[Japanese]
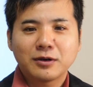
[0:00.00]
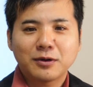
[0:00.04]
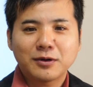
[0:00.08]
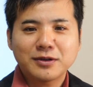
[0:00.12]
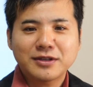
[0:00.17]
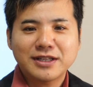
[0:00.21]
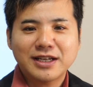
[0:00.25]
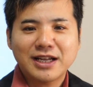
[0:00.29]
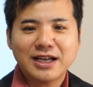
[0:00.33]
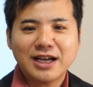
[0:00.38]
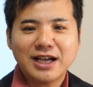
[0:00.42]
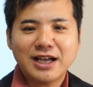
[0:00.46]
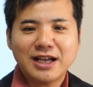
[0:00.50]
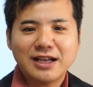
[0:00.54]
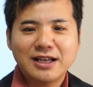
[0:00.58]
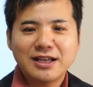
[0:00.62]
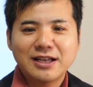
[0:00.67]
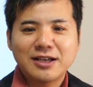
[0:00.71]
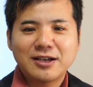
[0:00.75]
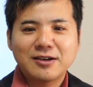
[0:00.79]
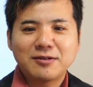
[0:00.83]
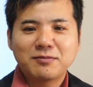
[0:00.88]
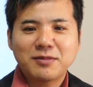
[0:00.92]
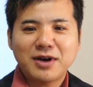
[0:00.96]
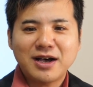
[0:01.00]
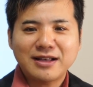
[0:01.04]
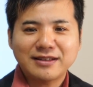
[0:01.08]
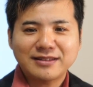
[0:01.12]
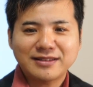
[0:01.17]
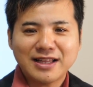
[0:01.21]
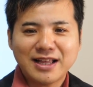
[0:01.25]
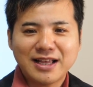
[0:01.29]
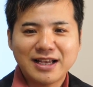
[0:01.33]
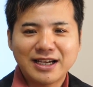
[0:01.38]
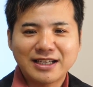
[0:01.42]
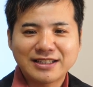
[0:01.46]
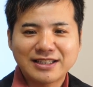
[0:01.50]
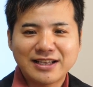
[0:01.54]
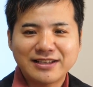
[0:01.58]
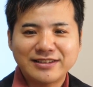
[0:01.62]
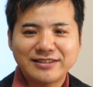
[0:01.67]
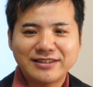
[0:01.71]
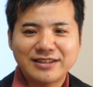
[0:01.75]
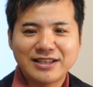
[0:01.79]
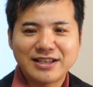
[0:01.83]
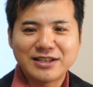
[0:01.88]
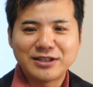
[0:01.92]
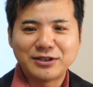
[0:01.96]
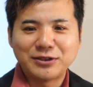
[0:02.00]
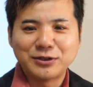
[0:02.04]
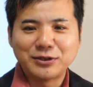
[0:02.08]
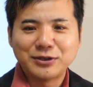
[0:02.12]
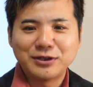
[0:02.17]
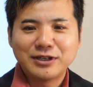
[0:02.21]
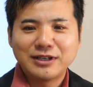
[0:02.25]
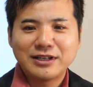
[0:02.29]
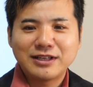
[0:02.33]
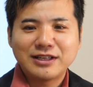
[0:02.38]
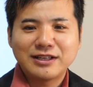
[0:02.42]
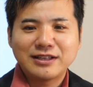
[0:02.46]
こちらがマーサーが出している